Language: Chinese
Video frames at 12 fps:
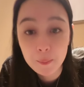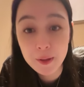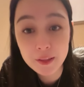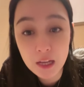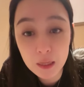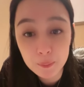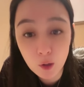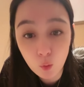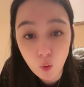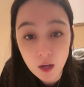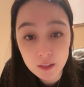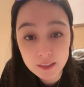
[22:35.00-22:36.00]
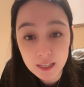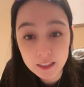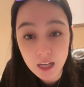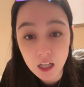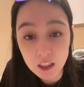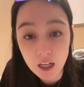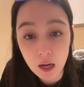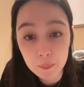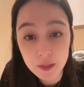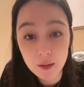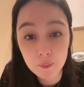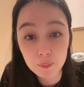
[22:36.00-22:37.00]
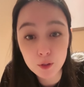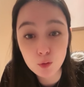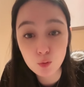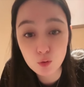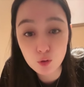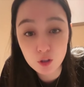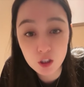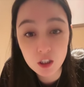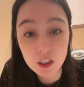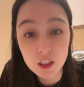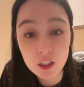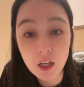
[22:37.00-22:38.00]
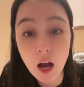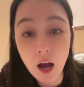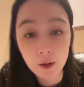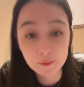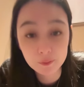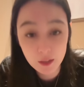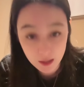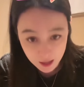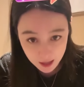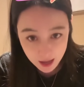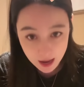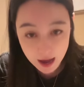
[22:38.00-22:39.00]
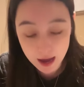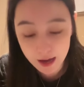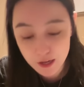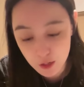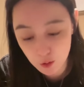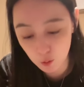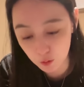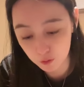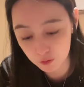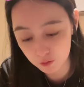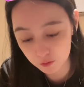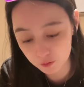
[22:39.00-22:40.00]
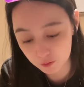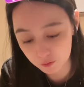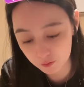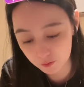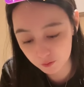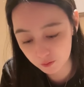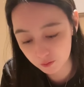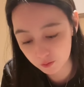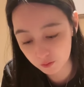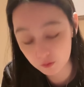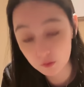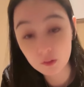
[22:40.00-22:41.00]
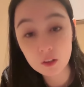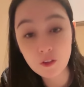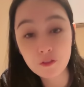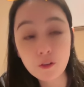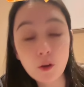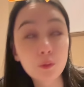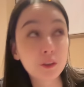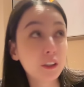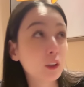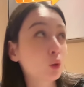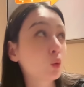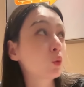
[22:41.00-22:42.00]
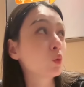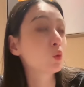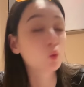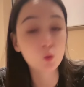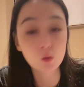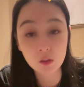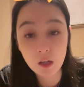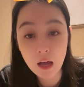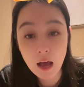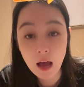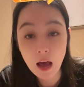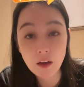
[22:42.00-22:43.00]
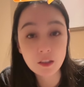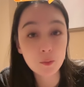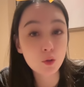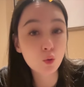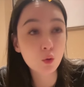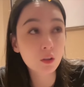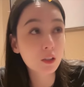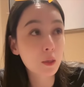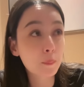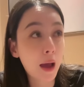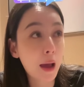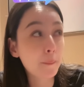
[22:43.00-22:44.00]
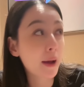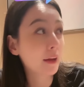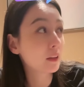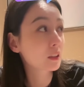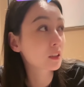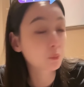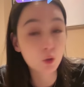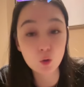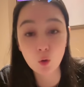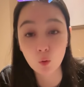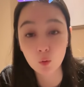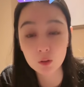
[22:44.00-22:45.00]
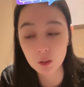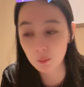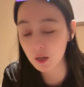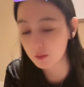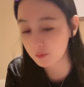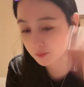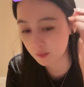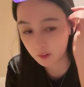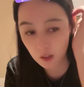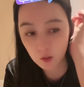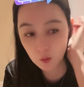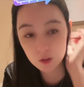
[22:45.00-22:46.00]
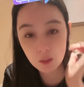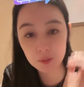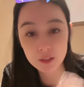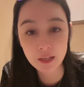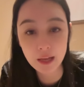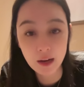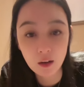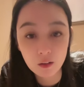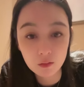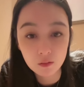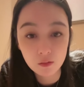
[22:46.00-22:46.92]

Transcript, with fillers: 明天带你们逛街，沙茶面必须去试一试啊，还有凤梨酥，还有你们说的那个白白的什么虫什么，哎，我想不起来了。